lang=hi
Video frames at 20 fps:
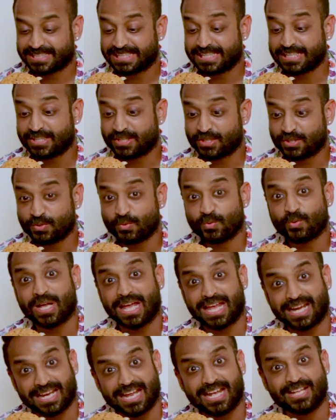कि क्यों
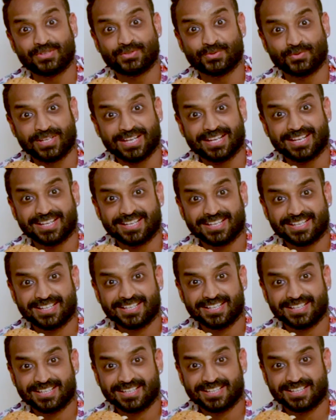कर रहा है तू ये
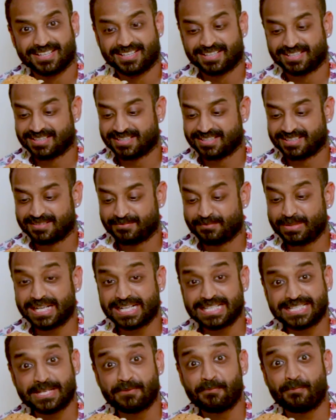
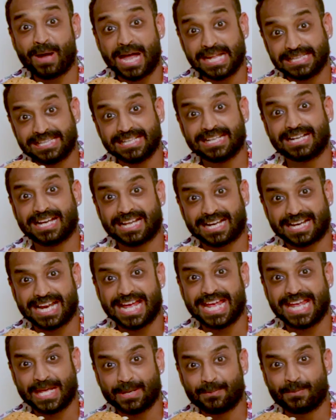मेरे से बातें कर
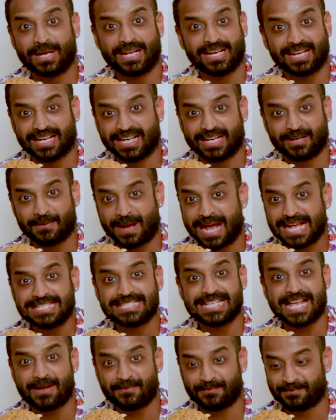रहा है ये बर्गर भाई
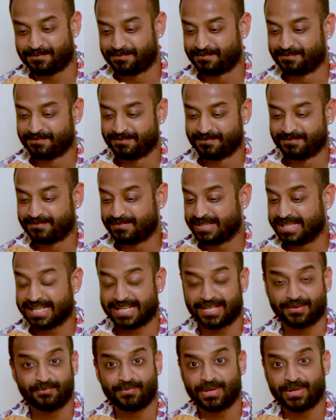साहब लेकिन